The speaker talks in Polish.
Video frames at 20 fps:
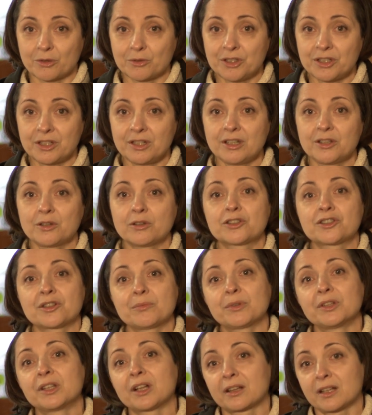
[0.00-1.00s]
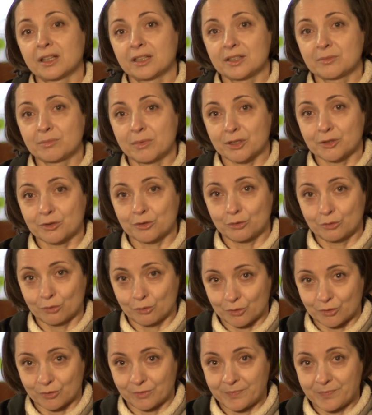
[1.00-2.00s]
osi i jej trzeba dokładać bardzo
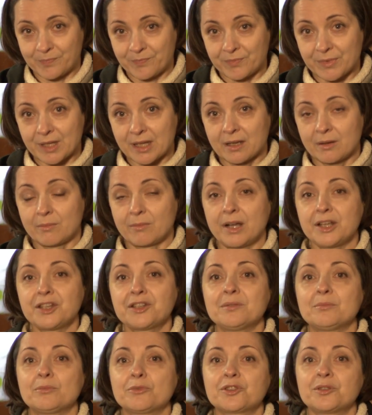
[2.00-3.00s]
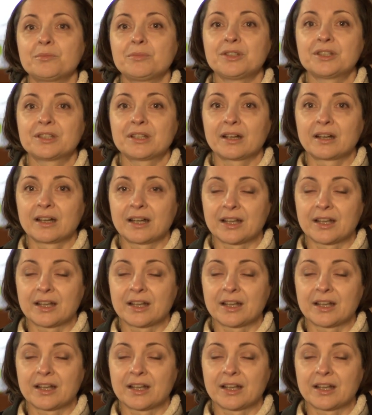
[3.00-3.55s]
dużo. Maś nie może być za